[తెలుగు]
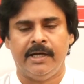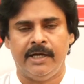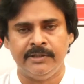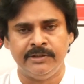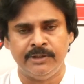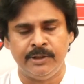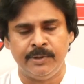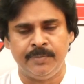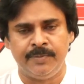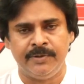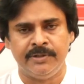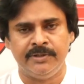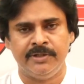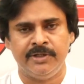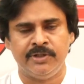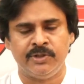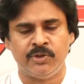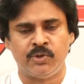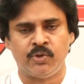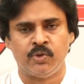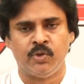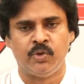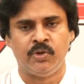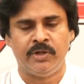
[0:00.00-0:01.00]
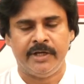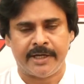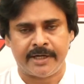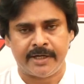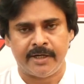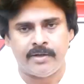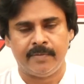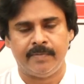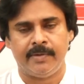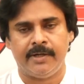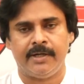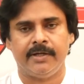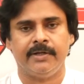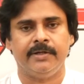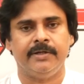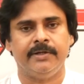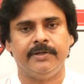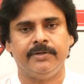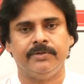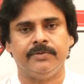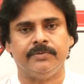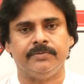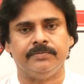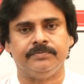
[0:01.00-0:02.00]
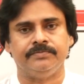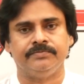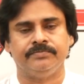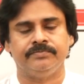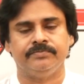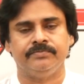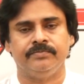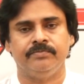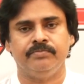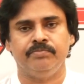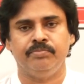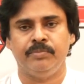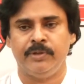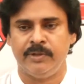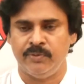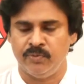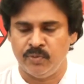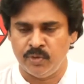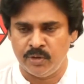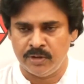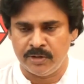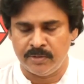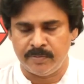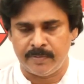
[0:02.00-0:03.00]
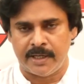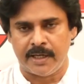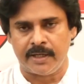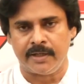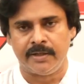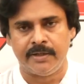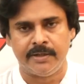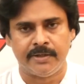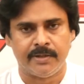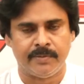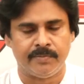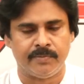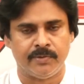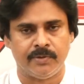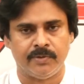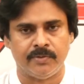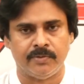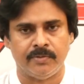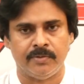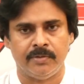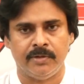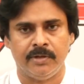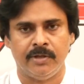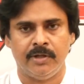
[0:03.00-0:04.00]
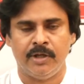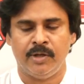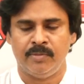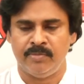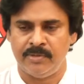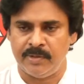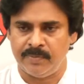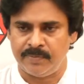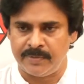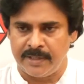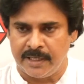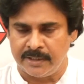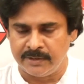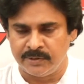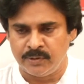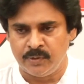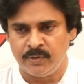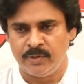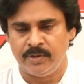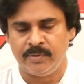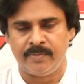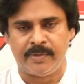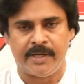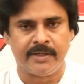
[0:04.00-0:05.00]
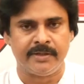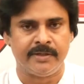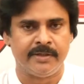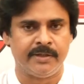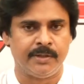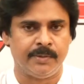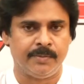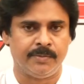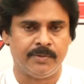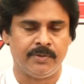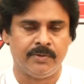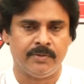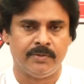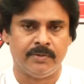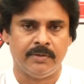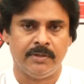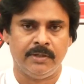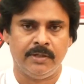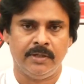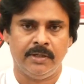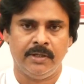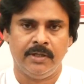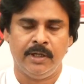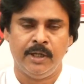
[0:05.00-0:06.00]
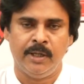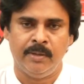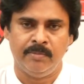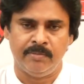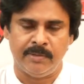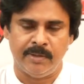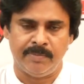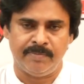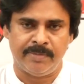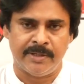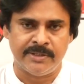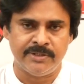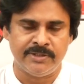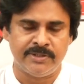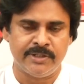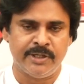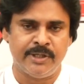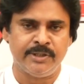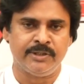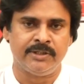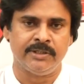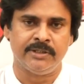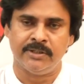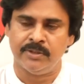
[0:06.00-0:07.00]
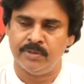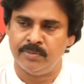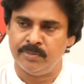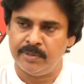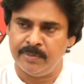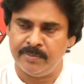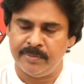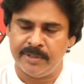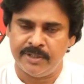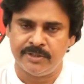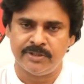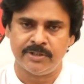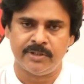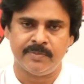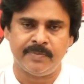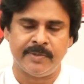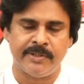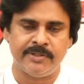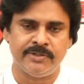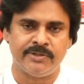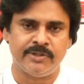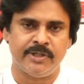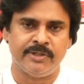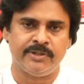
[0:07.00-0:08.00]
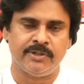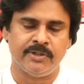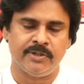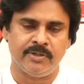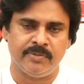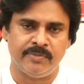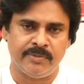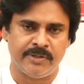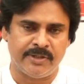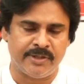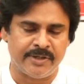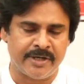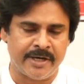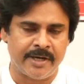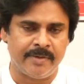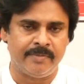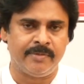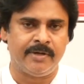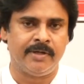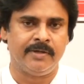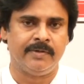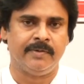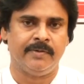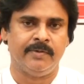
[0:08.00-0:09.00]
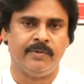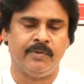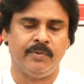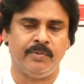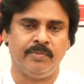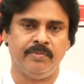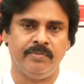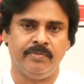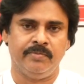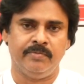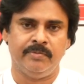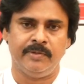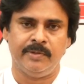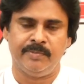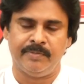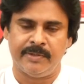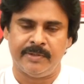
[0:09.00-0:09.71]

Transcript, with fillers: ఆంధ్రప్రదేశ్ రోడ్లు ఎక్కడ బాగలేదు మీ ఊళ్ళో బాగలేనప్పుడు మీ ప్రాంతంలో బాగలేనప్పుడు మీ పంచాయతీల్లో మీ మేజర్ పంచాయతీల్లో మీ గ్రామాల్లో మీ